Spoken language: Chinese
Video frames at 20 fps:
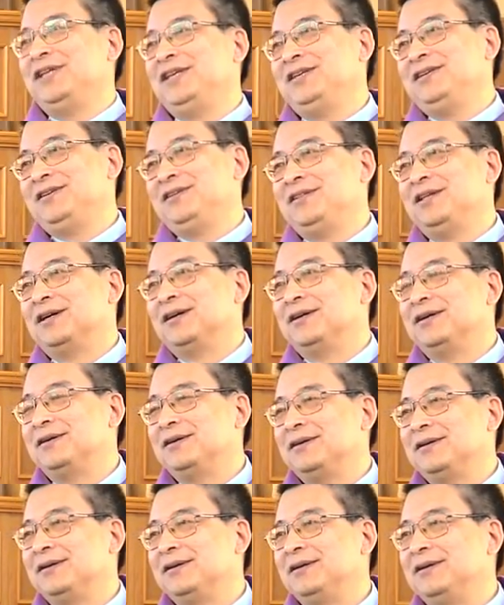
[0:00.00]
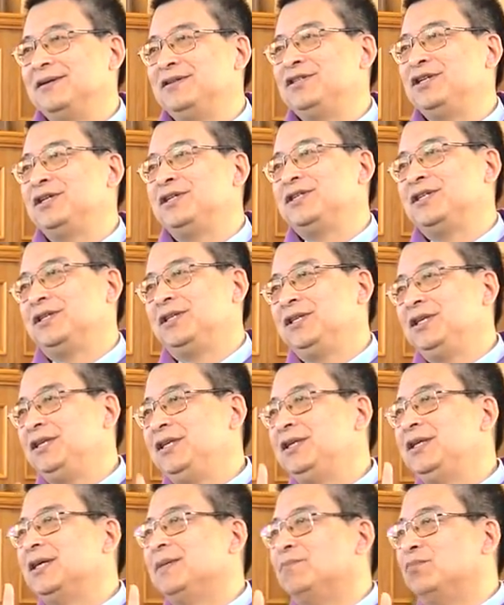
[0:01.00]
唯一的。嗯，这是
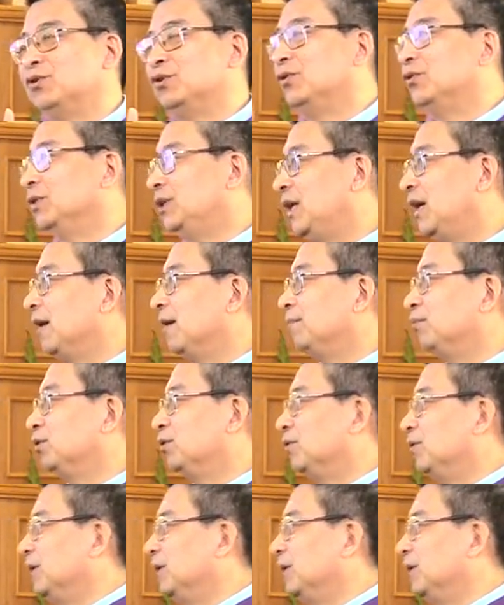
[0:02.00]
第一个不同。第二个不